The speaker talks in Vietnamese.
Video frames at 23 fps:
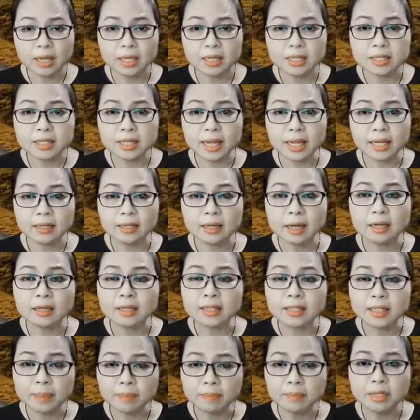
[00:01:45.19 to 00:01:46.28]
sẽ cần
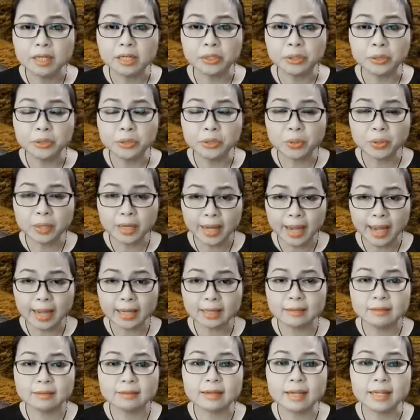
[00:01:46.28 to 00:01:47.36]
trăm lời nói dối khác
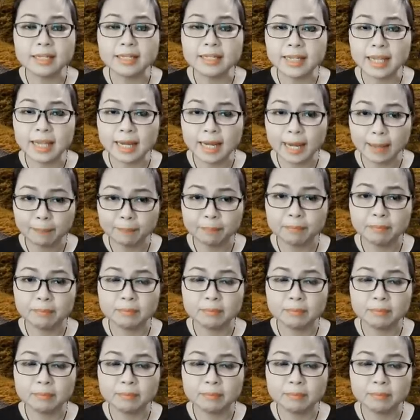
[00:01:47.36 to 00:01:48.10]
để che lấp,